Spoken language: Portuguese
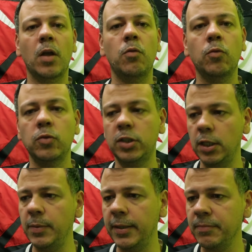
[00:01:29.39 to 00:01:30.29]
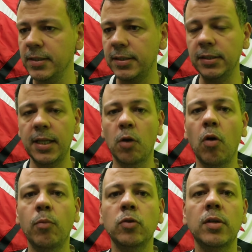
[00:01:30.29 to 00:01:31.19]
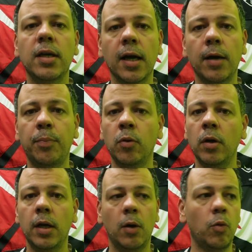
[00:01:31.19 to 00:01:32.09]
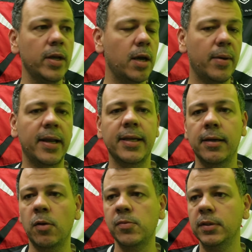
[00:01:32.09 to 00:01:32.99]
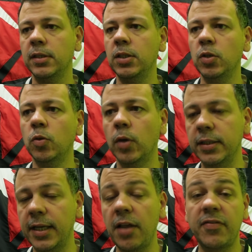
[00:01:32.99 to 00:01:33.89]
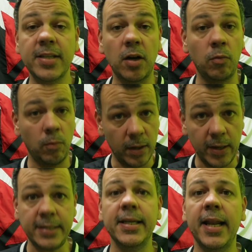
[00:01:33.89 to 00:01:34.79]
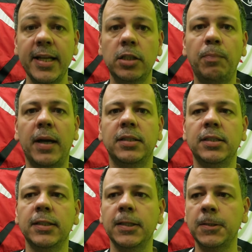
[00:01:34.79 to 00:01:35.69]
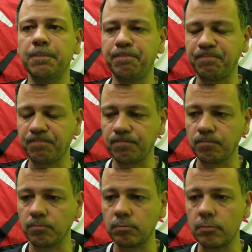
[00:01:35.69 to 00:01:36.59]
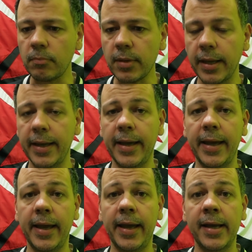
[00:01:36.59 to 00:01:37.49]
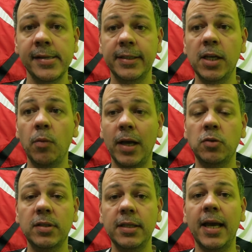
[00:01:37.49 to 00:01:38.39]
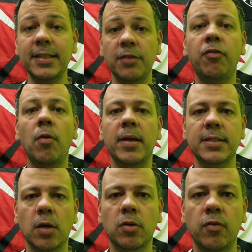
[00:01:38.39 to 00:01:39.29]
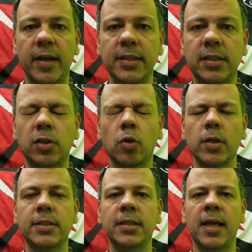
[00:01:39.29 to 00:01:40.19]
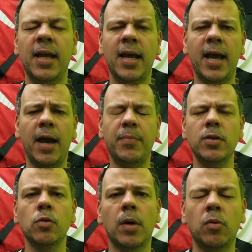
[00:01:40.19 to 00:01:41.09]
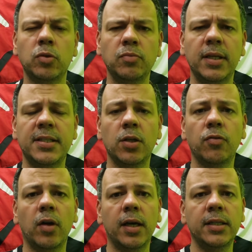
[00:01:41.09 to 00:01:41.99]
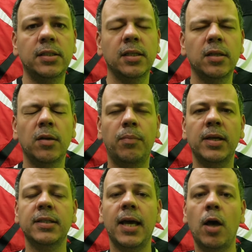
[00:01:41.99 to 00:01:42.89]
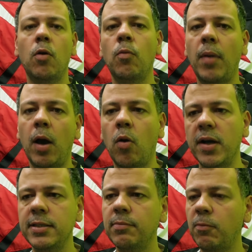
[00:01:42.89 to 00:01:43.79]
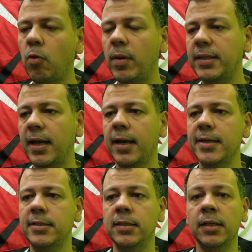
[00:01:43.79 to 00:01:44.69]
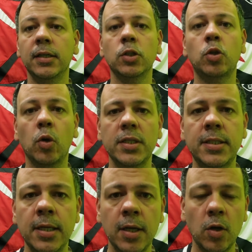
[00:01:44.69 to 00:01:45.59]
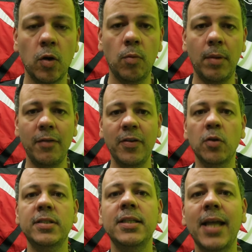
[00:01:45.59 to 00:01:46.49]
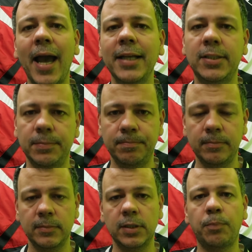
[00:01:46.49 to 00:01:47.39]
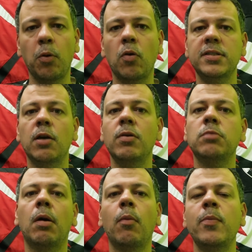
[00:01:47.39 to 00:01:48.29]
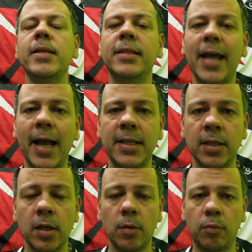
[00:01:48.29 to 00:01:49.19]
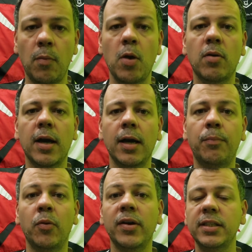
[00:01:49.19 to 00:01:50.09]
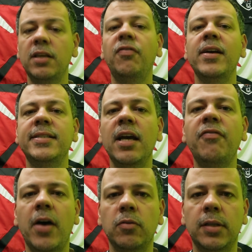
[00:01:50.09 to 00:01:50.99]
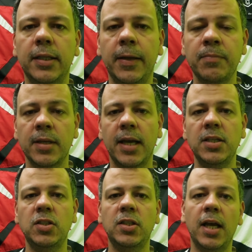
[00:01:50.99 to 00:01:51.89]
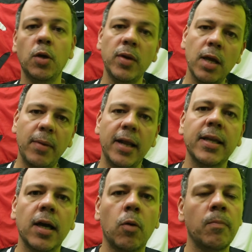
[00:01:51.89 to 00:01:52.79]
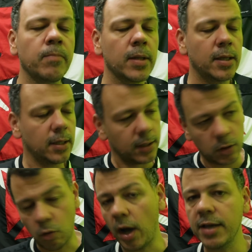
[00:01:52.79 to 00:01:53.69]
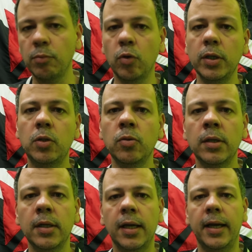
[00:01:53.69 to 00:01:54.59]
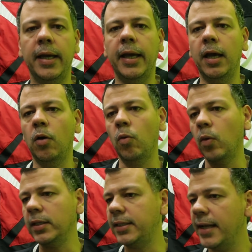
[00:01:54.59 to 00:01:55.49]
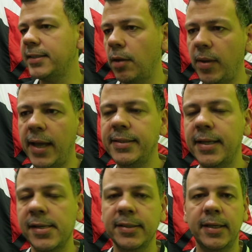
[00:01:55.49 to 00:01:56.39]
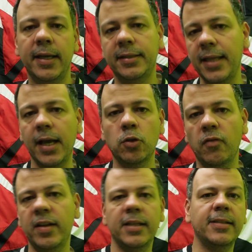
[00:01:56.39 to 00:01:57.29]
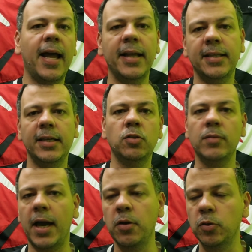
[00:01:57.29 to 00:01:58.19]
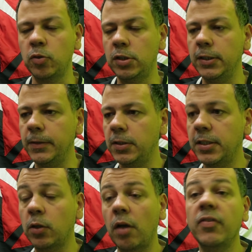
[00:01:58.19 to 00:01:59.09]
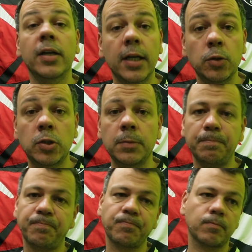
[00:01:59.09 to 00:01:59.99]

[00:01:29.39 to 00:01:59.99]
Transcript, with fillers: o time se entregou muito em campo, o William Maranhão e o Andrei fizeram excelentes partidas, é, eu acho que essa formação que o Valentim trouxe, né, abrindo mão de um terceiro volante para escalar o Marrone como atacante, trouxe uma velocidade e por consequência uma mobilidade para o meio campo que fazia falta, né? A gente tinha ali o William Maranhão, corre muito, é, o Andrei também, né? Tem a jovialidade aí de um garoto de 19 anos.